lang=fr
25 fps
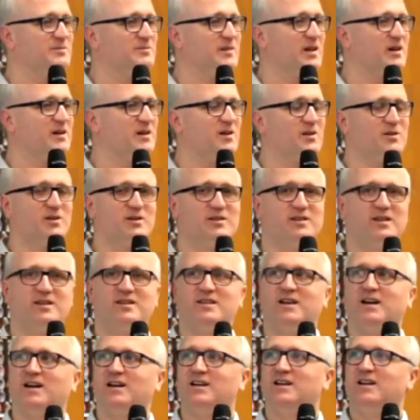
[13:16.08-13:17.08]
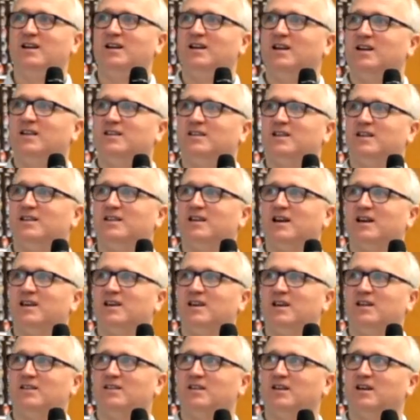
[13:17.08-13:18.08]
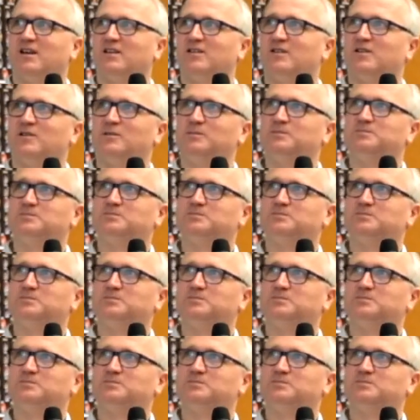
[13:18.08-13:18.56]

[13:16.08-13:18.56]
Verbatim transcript: D'accord Donc, c'est ça qui est intéressant.